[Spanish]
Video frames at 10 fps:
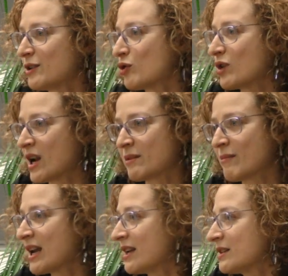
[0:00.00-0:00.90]
con
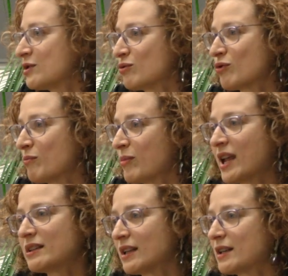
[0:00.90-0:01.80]
animales o con
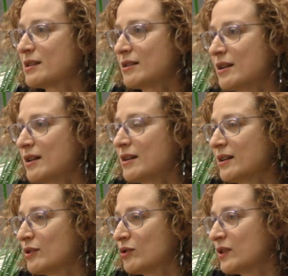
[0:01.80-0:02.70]
plantas?
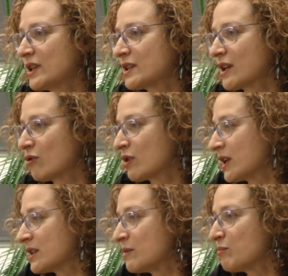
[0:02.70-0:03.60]
Entonces creo
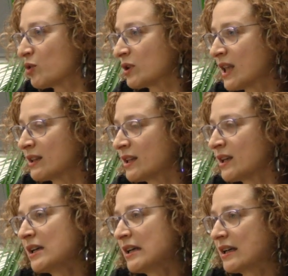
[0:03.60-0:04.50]
que es
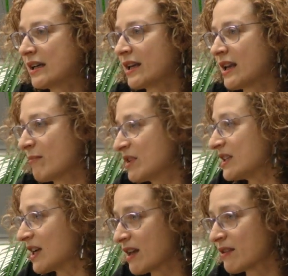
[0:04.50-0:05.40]
importante que la
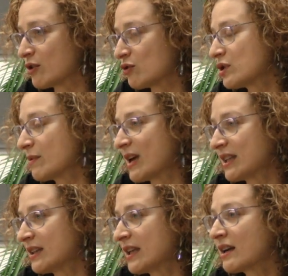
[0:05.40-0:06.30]
investigación se
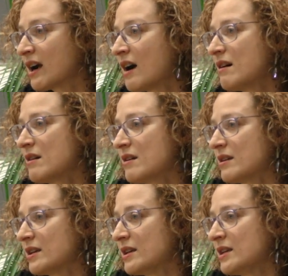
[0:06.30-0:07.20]
mantenga
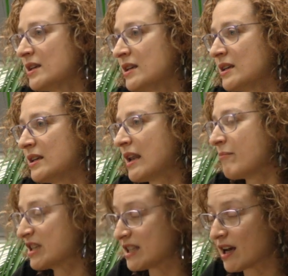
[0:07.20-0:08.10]
y la
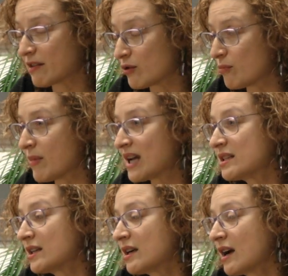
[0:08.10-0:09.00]
investigación
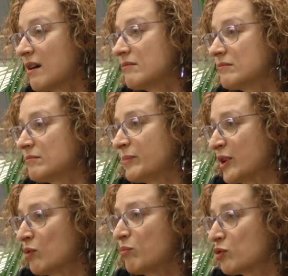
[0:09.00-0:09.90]
básica,
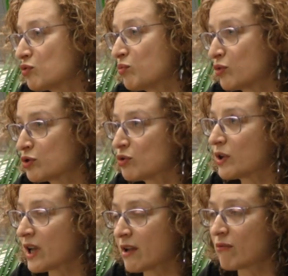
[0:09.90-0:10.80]
pero por supuesto
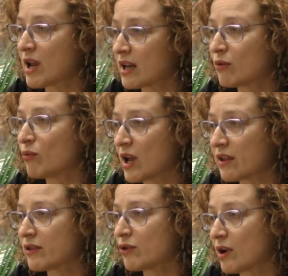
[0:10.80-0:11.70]
que haya una
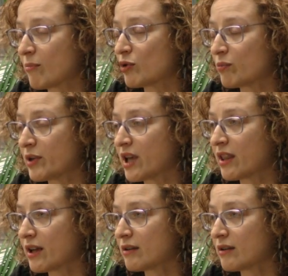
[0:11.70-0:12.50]
regulación apropiada.